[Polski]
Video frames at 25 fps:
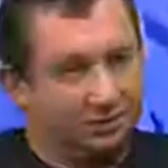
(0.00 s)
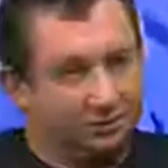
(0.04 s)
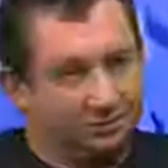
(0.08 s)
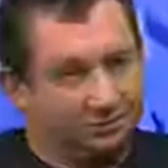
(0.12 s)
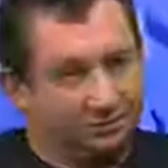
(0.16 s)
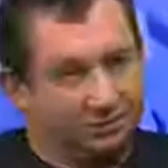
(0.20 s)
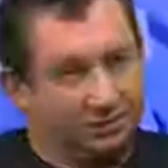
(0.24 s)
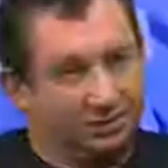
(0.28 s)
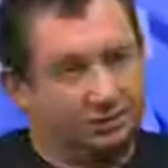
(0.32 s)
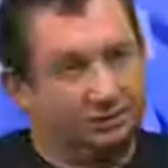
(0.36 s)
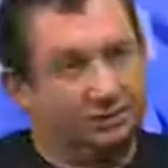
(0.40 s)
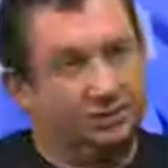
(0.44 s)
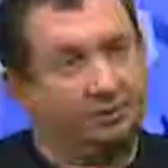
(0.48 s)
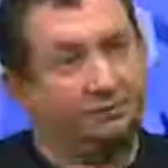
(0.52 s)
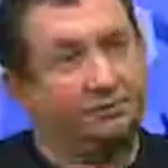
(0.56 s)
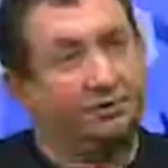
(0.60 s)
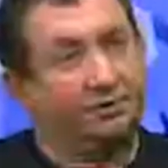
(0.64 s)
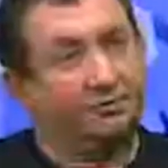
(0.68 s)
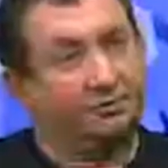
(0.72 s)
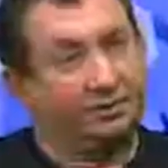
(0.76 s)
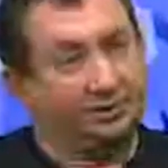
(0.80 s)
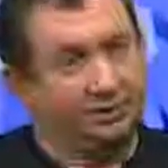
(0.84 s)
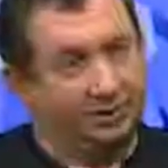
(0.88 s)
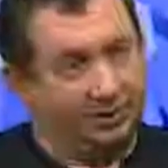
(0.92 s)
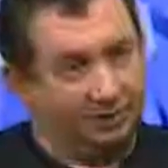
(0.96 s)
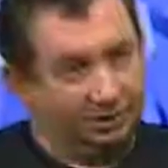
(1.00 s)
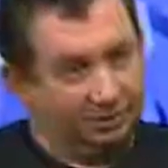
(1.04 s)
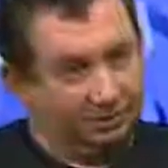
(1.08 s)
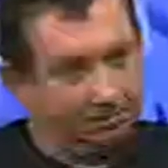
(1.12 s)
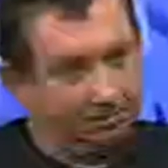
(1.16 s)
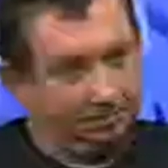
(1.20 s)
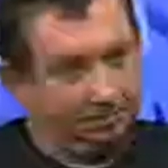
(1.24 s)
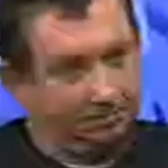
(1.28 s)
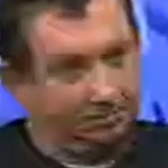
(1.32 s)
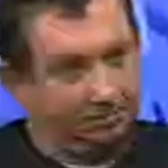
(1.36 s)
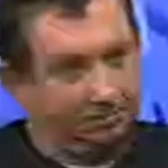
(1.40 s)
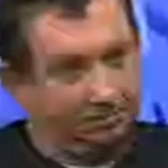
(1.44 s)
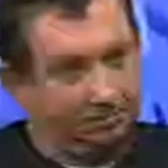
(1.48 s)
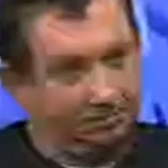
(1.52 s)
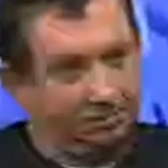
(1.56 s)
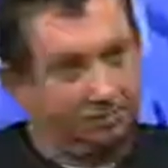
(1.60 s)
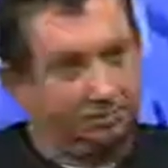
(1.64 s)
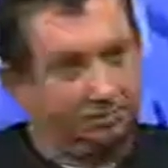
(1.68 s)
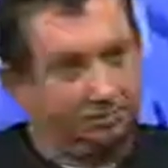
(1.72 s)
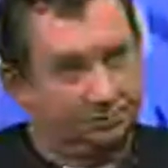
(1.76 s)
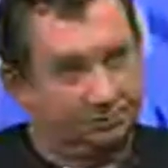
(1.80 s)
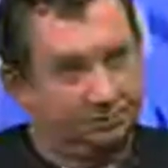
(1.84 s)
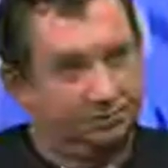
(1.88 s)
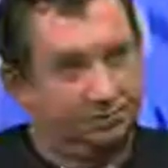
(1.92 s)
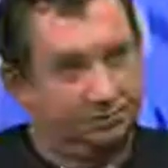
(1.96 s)
to pokazuje frekwencja
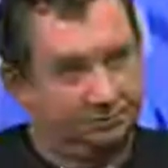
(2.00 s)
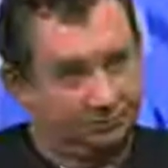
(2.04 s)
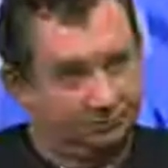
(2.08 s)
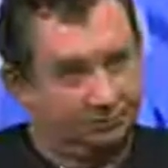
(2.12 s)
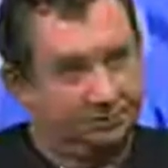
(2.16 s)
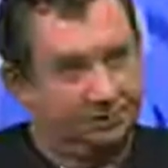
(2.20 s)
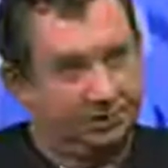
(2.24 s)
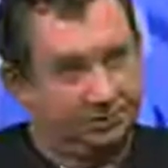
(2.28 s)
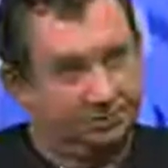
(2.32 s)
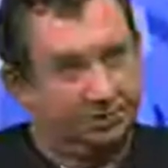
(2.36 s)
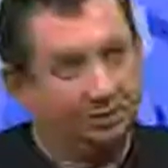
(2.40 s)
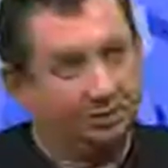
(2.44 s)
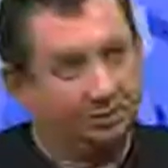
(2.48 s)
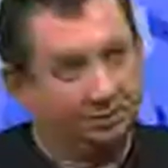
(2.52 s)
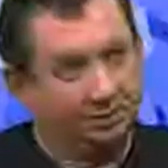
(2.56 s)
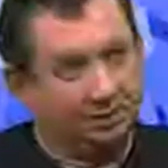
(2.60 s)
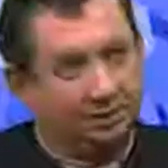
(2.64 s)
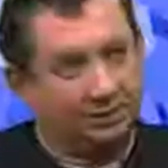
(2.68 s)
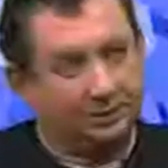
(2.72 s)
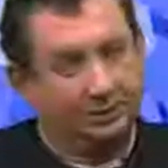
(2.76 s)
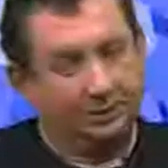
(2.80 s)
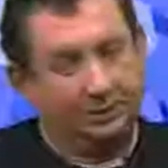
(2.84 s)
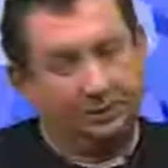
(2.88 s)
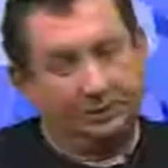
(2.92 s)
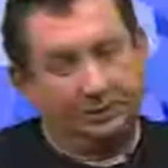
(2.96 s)
mm, w samolotach,